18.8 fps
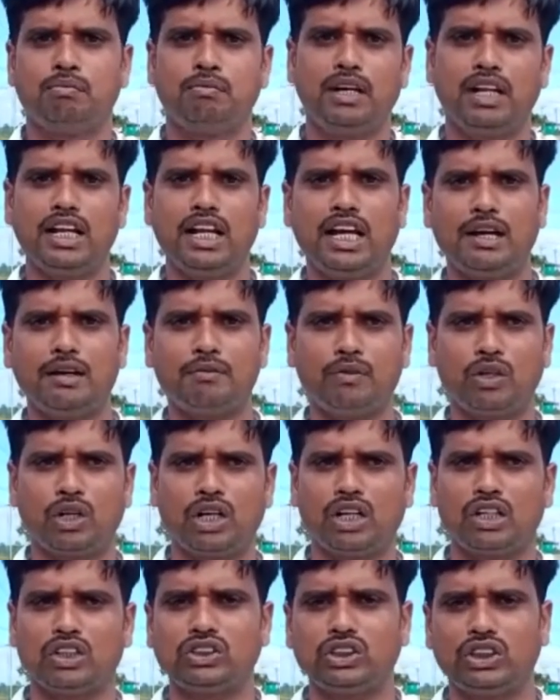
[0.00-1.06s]
మళ్ళా మొన్న
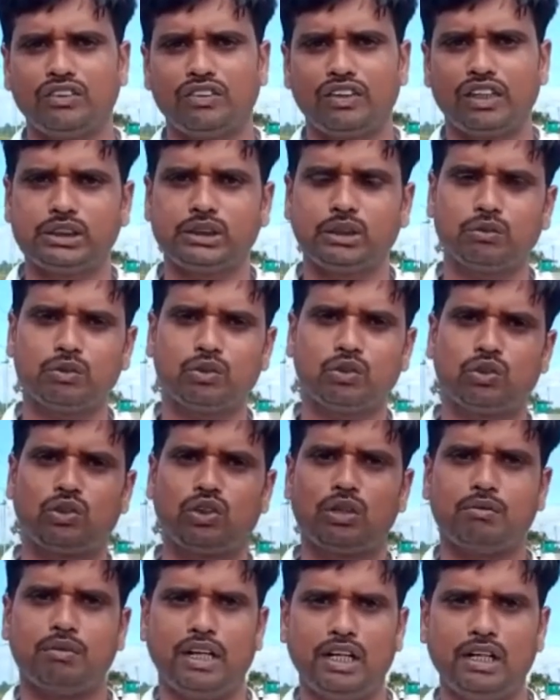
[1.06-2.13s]
వచ్చిన వర్షం
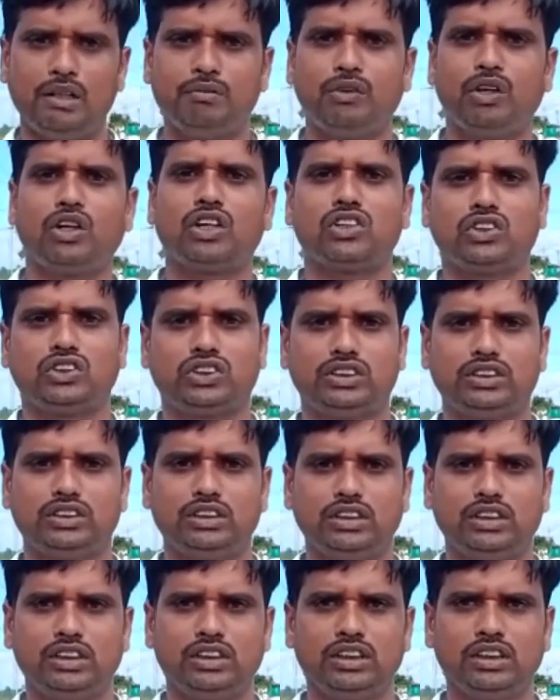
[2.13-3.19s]
కూడా మళ్ళీ మొలక వచ్చింది